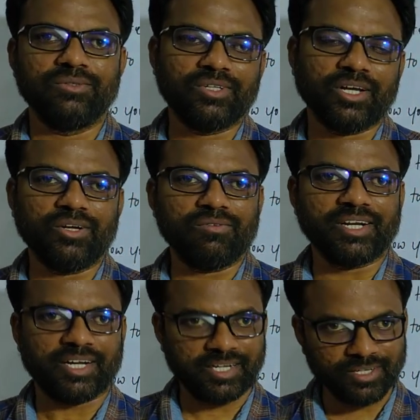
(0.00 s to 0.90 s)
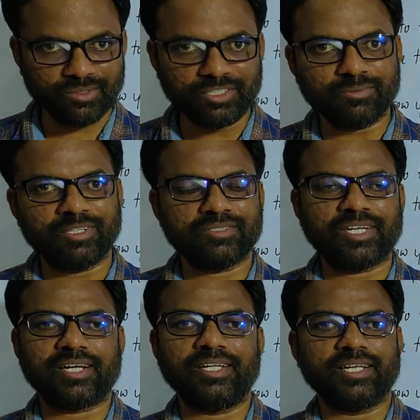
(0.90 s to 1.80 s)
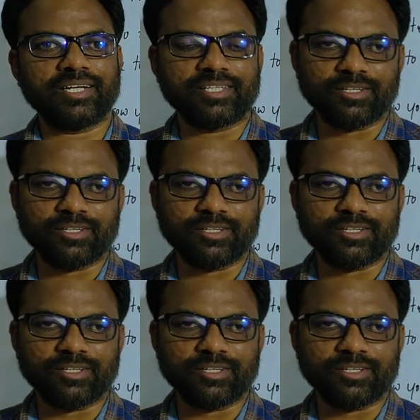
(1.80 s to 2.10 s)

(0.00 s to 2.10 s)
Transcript: ఉంటాయో వాటన్నిటి గురించి మనం చాలా క్లియర్గా